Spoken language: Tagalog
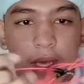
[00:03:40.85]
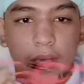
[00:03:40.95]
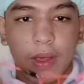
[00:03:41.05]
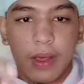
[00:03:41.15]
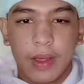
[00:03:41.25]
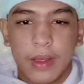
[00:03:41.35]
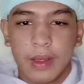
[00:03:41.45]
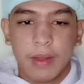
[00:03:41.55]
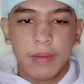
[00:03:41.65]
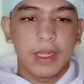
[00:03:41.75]
Eh.
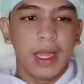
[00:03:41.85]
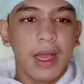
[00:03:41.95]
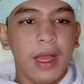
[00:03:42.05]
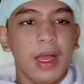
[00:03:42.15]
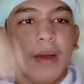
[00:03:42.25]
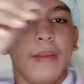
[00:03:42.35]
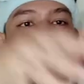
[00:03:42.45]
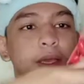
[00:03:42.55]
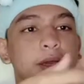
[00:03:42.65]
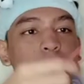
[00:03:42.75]
Basta ang haba
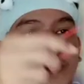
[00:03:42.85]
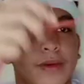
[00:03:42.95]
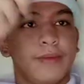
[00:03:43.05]
niya oh.